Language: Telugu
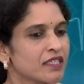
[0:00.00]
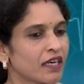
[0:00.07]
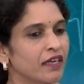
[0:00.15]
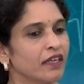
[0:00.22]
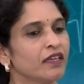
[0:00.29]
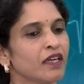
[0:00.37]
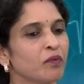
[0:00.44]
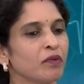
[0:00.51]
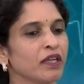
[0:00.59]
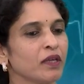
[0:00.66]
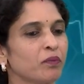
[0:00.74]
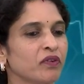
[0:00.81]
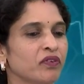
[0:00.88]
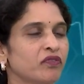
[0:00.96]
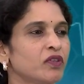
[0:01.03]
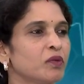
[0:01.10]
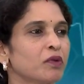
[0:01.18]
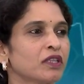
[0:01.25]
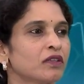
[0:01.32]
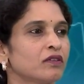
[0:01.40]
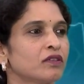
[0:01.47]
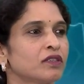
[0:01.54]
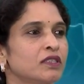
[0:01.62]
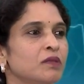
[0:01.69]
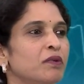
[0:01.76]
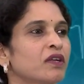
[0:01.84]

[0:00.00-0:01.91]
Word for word: సడన్ గా మీరు ఇప్పుడు ఫిఫ్త్ మంత్కి వచ్చి